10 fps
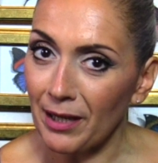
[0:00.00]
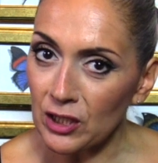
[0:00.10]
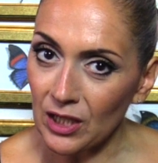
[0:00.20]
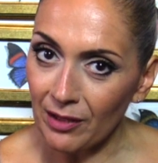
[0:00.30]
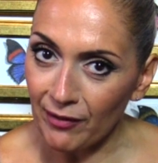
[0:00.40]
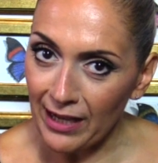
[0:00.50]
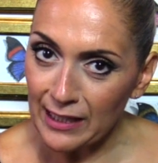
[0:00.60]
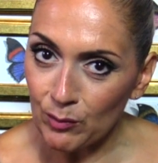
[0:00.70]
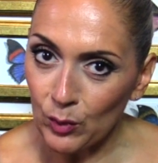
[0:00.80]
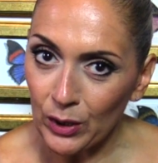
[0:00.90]
pagina
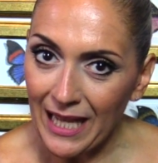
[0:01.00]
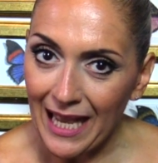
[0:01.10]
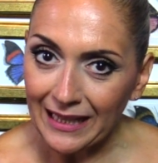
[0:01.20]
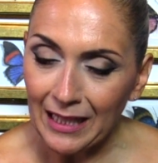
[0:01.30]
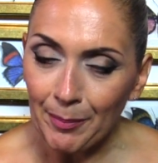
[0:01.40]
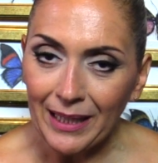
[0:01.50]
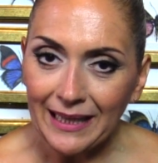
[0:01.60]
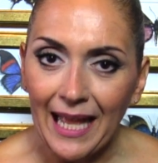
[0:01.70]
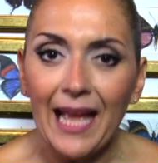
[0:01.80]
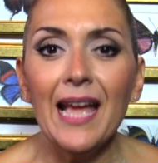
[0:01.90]
facebook di arte
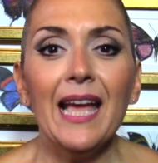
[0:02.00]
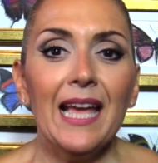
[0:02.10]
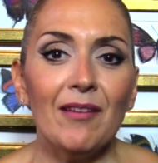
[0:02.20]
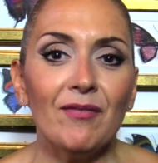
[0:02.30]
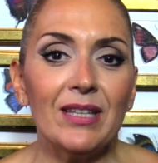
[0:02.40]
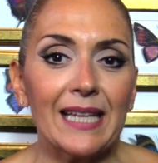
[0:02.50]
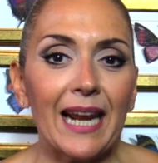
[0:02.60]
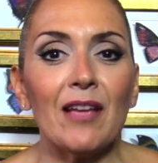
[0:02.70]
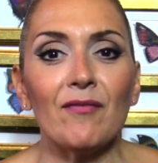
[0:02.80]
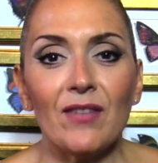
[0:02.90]
per te e vi
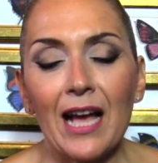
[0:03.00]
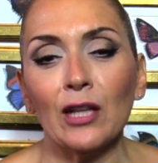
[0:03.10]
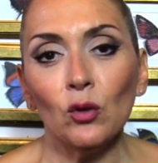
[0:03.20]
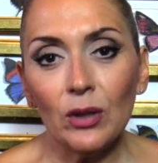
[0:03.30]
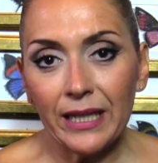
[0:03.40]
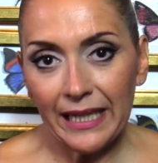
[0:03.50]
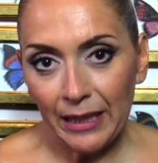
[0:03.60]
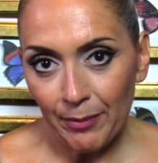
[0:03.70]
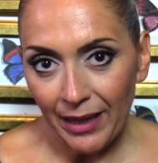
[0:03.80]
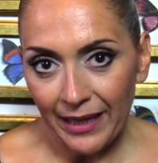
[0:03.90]
sarà inviato
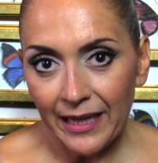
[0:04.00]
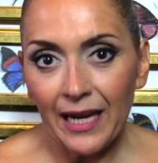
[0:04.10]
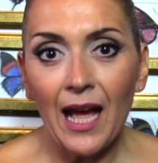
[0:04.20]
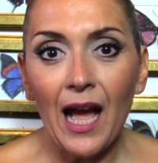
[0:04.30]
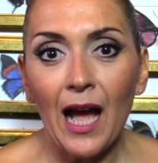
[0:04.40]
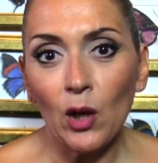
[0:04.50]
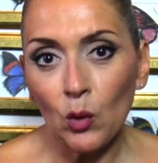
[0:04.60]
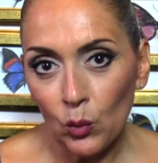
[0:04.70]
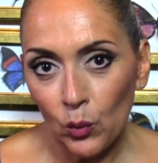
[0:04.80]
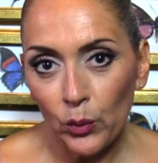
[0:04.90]
l'IBAN a
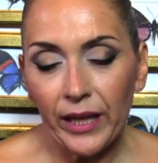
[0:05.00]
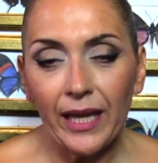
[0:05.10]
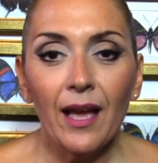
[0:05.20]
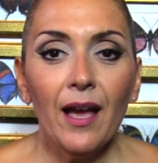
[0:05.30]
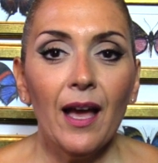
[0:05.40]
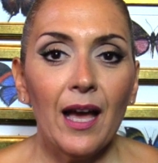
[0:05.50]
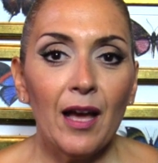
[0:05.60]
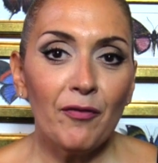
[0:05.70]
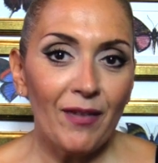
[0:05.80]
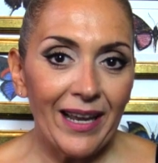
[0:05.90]
cui
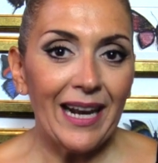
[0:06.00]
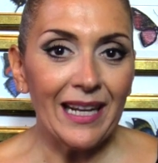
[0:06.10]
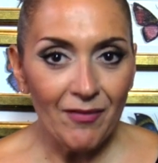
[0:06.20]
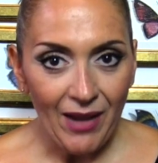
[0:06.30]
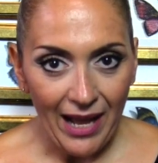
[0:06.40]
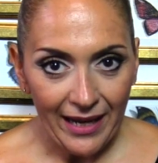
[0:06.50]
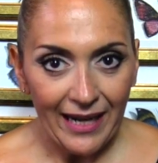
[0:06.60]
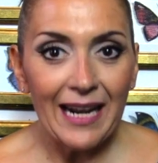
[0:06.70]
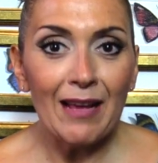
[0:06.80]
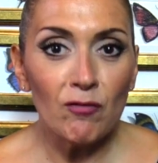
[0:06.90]
eh, fare
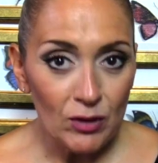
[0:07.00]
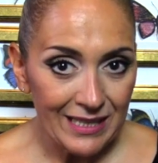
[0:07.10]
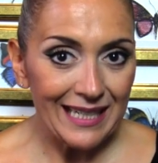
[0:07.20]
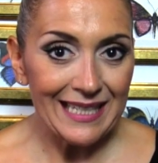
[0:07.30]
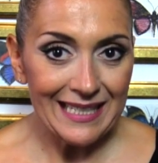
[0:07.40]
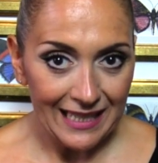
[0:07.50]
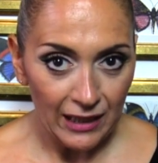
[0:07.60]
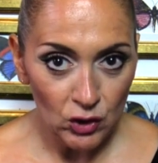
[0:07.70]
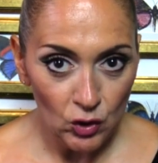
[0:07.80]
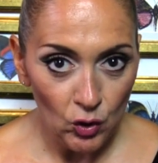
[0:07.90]
arrivare la vostra
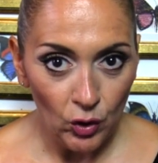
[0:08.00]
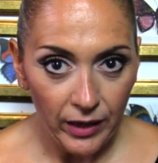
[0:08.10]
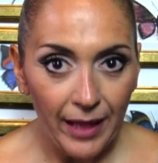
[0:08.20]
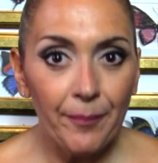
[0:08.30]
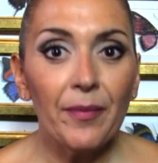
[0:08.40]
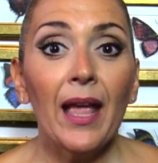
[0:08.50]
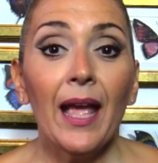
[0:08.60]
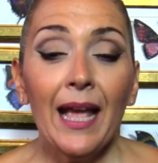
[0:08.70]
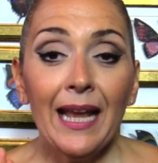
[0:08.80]
iscrizione.